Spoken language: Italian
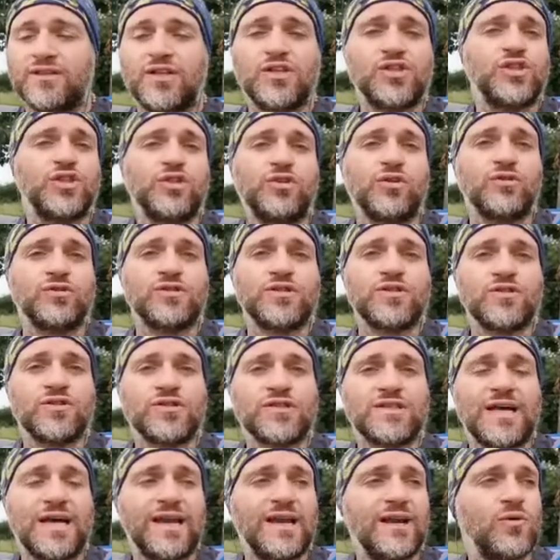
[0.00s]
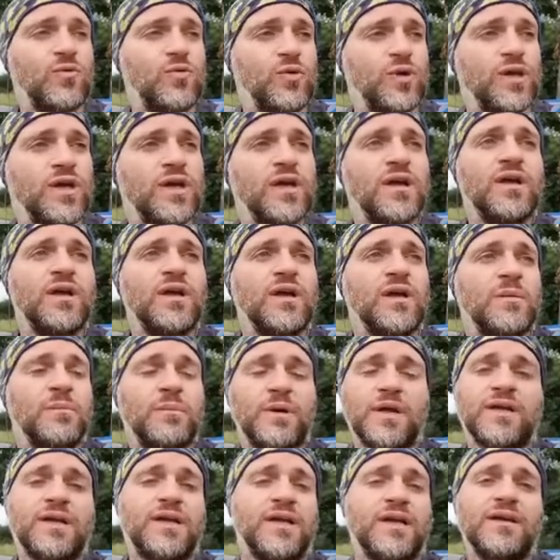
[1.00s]
decidono di sostare qui
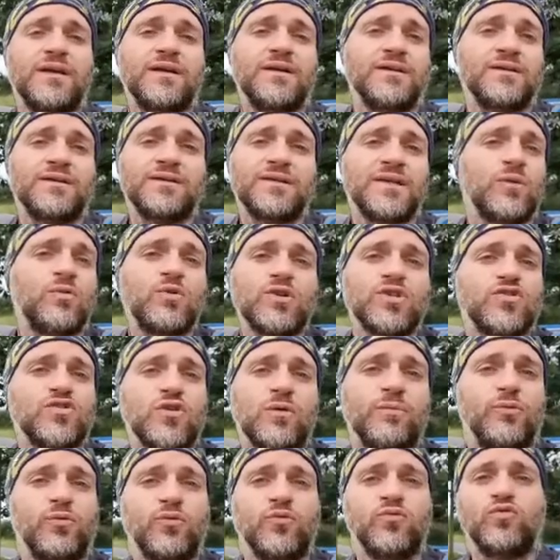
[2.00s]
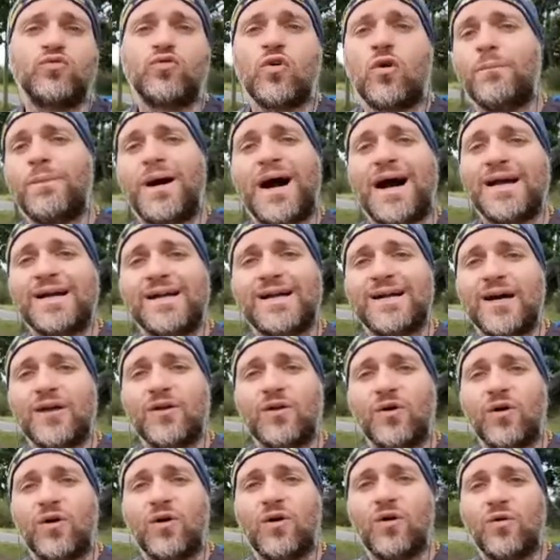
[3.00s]
perché da questo punto
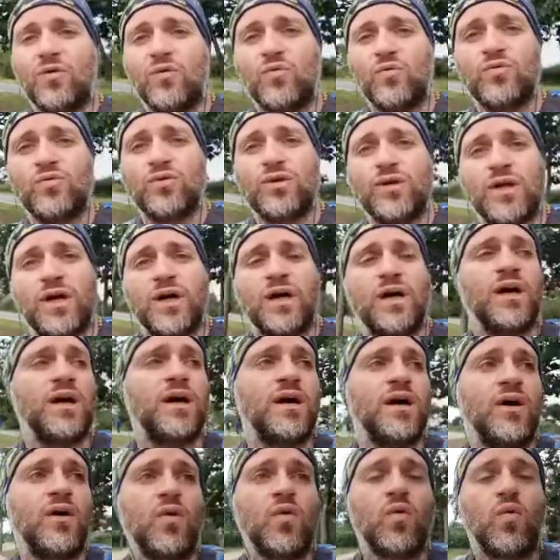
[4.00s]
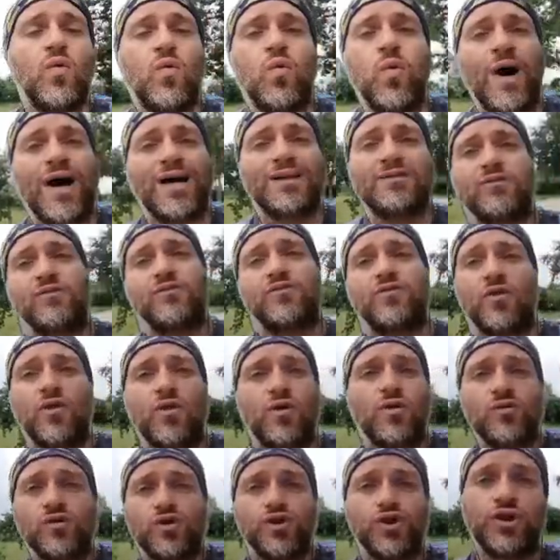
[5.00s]
mancano un, uh, un
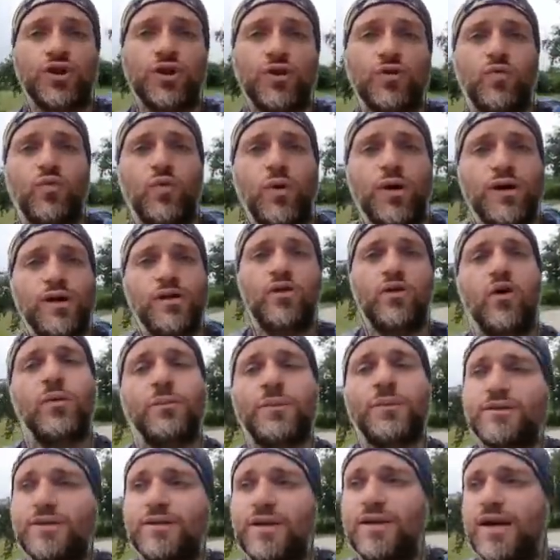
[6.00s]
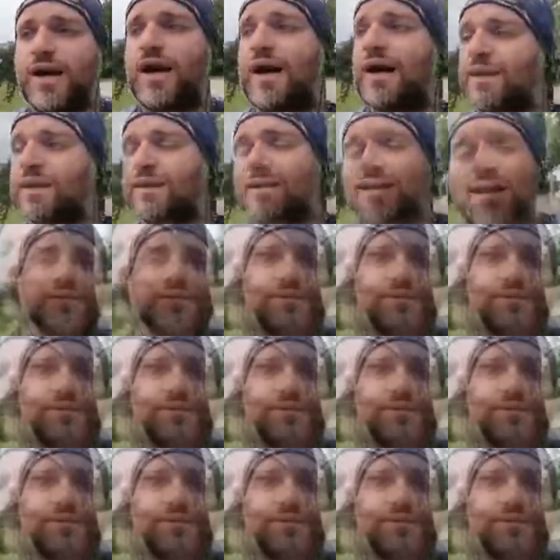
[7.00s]
4-5 km al